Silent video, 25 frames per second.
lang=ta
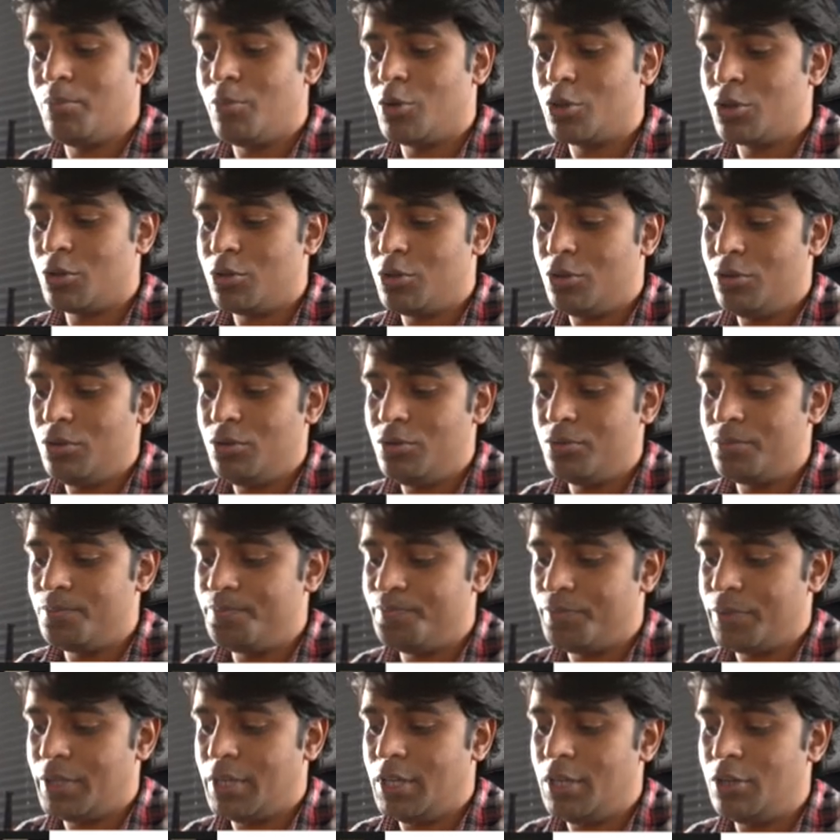மொத்தம்
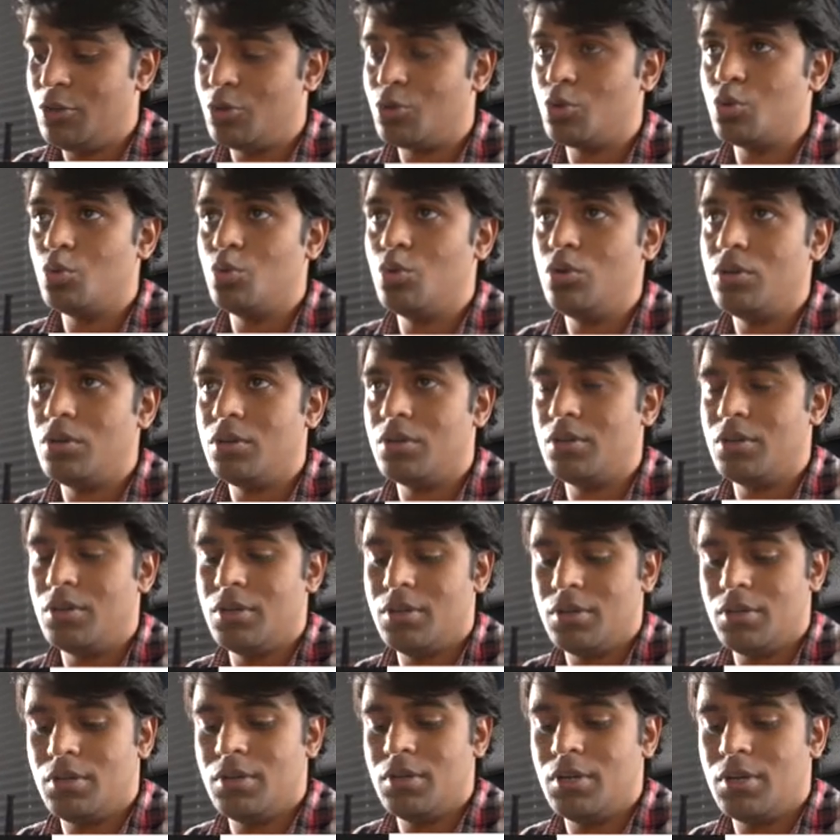இன்டூ
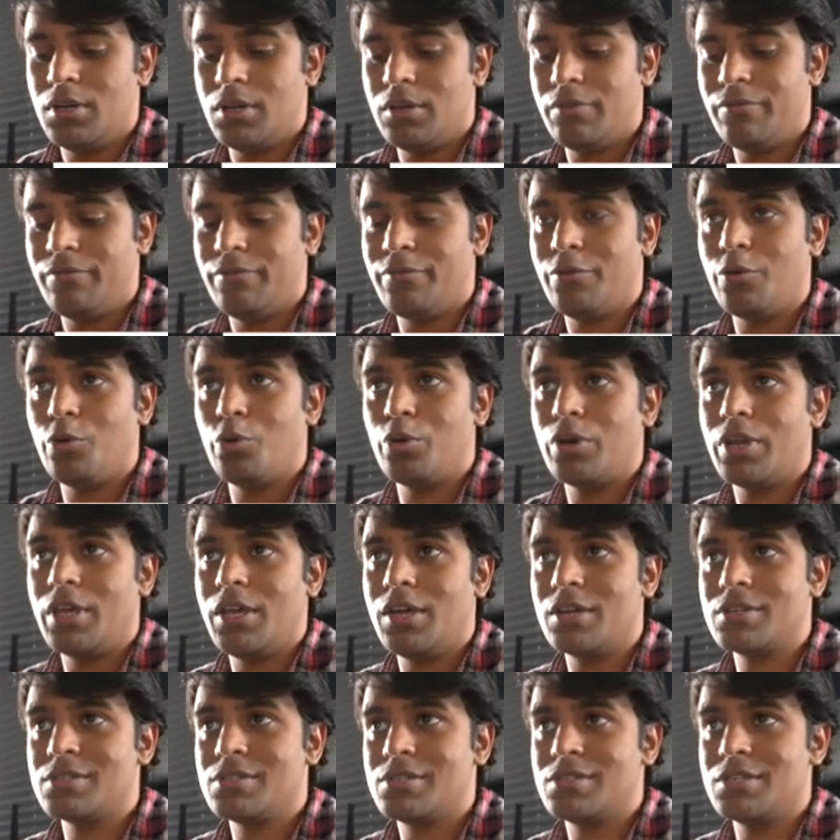ஃபோர்
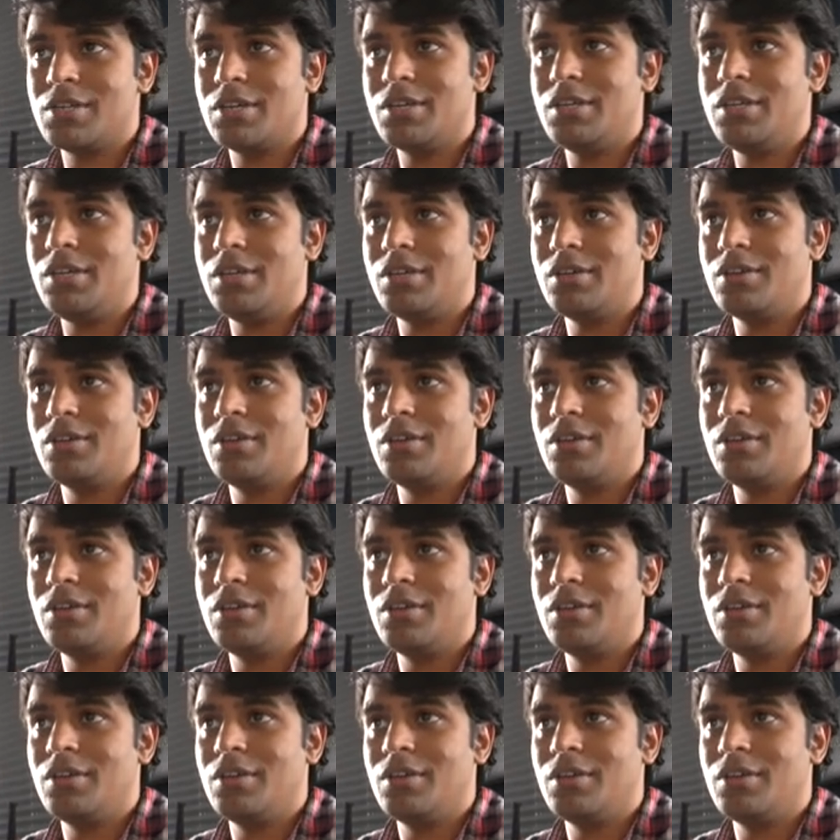இயர்ஸ் ஸ்டடி